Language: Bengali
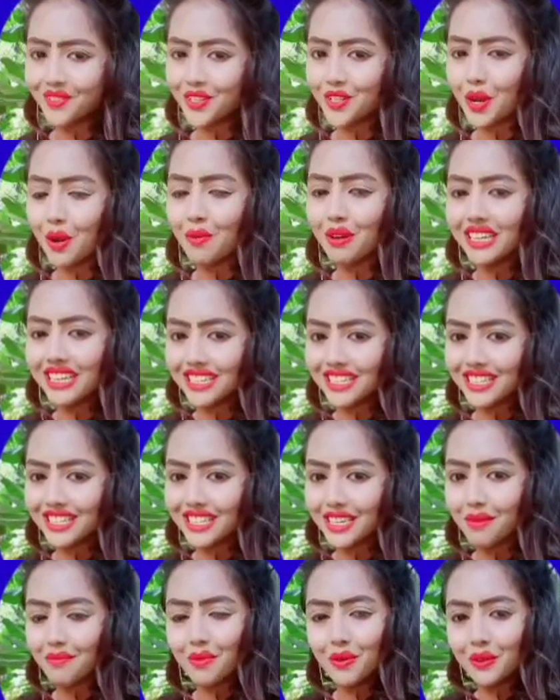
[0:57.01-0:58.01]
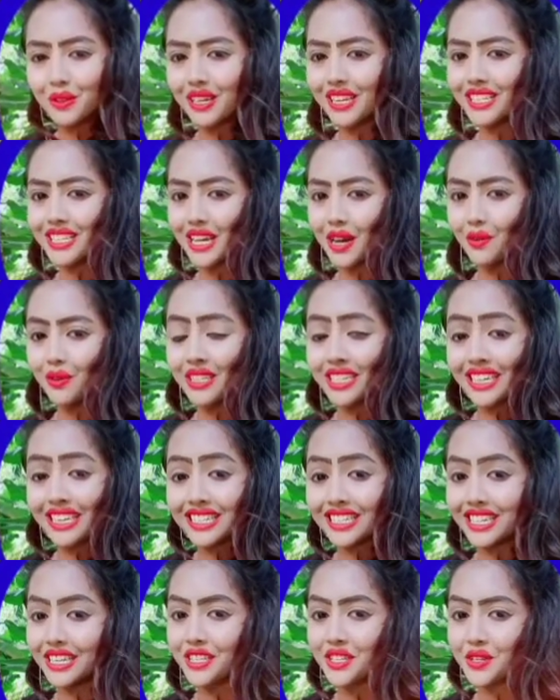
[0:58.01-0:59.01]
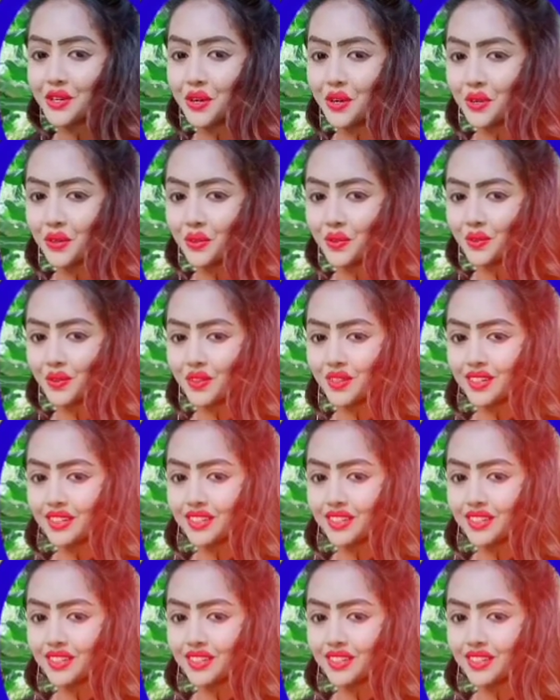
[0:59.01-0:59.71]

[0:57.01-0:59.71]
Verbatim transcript: সময় এসেছে বদলে যাও নিজেকে চেঞ্জ করো